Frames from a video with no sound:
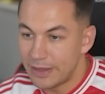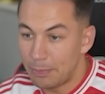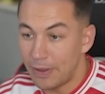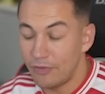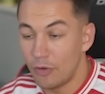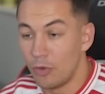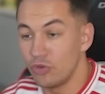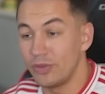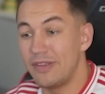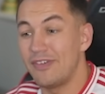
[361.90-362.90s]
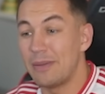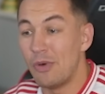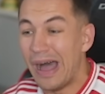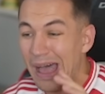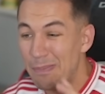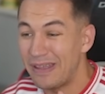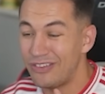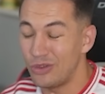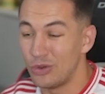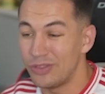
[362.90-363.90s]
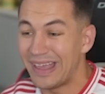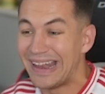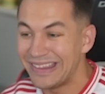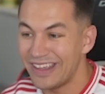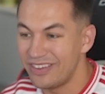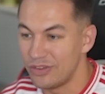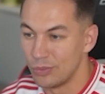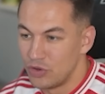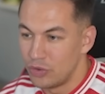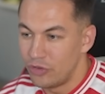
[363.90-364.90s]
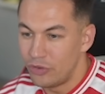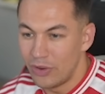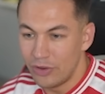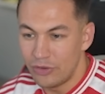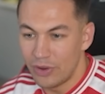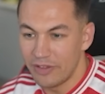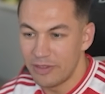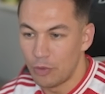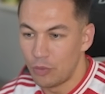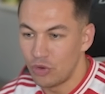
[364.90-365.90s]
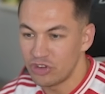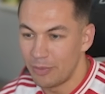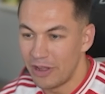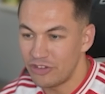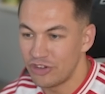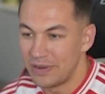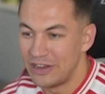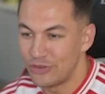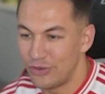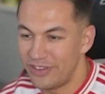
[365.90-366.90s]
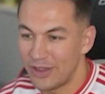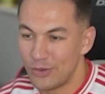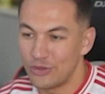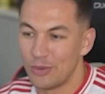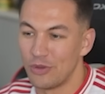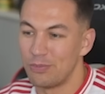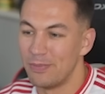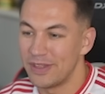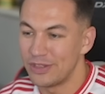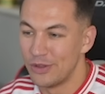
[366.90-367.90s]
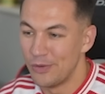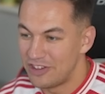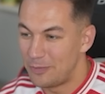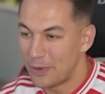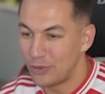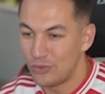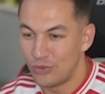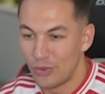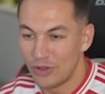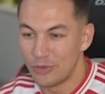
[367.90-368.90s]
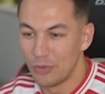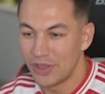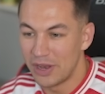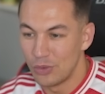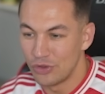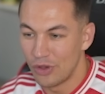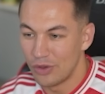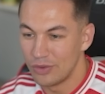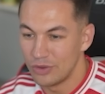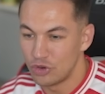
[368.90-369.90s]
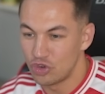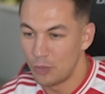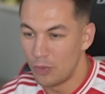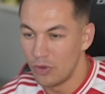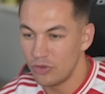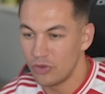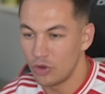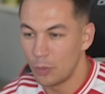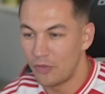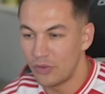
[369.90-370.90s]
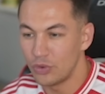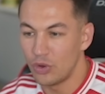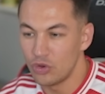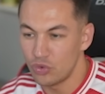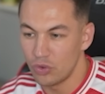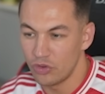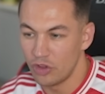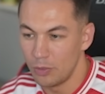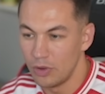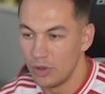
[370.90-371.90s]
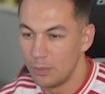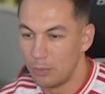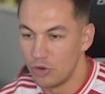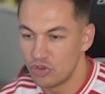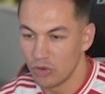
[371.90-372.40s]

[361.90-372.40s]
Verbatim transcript: tes performances ont été vraiment impressionnantes à l'intersaison. Je vais te titulariser pour le prochain match. Les choses sérieuses commencent maintenant. J'espère que tu sauras te montrer à la hauteur. Je pense qu'on peut faire de grandes choses ensemble. Bonne